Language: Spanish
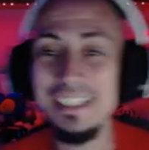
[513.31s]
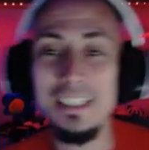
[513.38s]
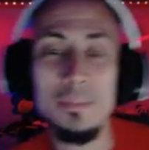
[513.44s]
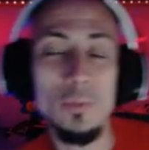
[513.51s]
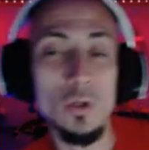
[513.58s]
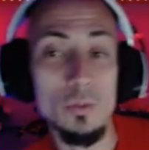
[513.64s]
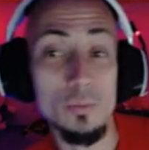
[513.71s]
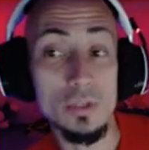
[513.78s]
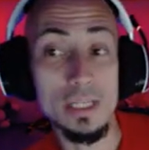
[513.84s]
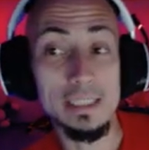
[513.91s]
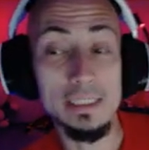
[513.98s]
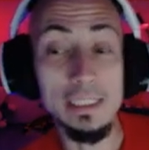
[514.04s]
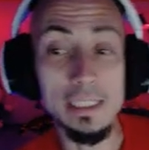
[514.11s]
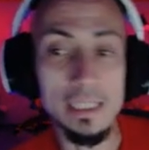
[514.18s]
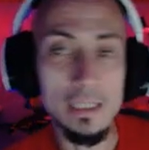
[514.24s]
Bueno, pues la
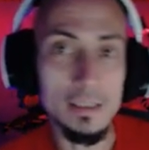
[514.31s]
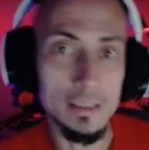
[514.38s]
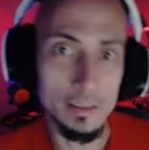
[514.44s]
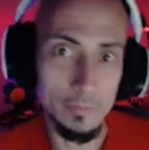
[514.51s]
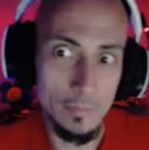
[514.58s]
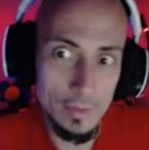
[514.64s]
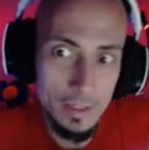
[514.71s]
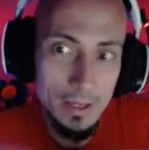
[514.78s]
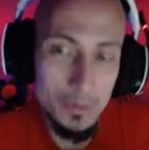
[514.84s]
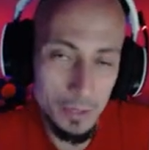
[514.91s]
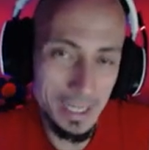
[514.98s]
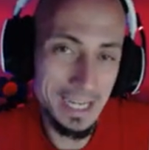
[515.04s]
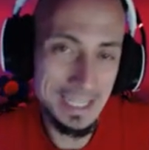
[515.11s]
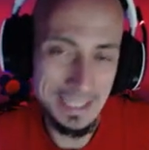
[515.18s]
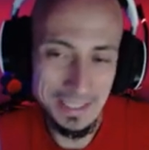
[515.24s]
Tinker
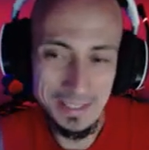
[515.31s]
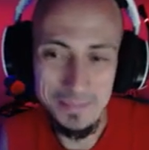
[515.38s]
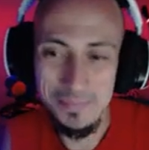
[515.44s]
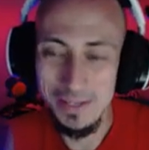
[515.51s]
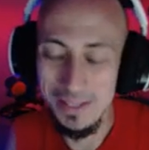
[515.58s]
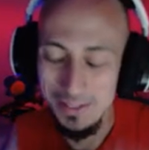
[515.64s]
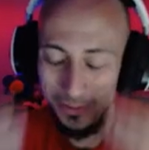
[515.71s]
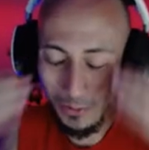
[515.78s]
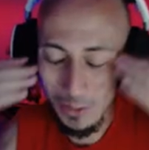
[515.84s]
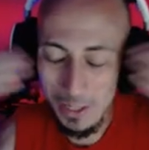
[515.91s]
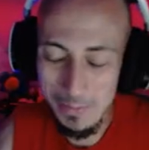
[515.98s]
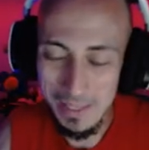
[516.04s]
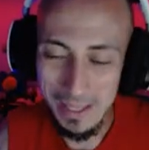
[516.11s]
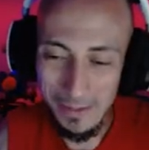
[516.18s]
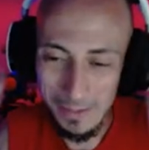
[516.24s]
aunque casi siempre de toda la
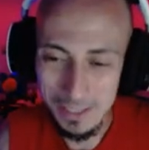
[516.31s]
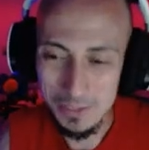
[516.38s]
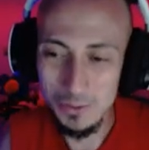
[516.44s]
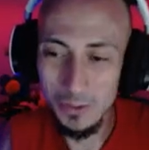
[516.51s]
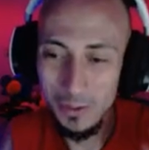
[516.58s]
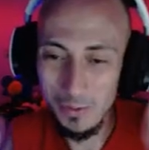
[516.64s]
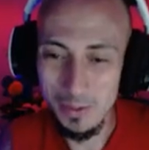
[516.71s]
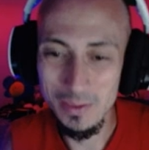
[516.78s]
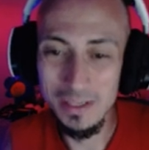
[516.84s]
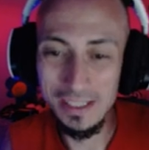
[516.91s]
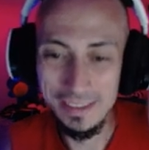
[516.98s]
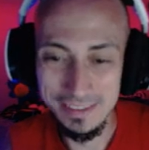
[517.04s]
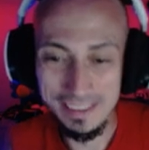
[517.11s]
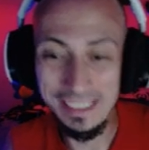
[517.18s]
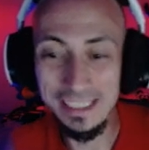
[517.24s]
vida habrás oído decir
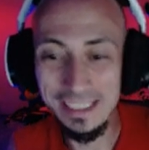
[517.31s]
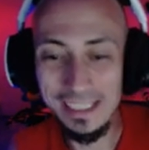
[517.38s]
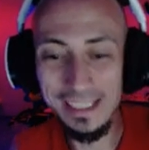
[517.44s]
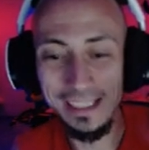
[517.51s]
Tinker,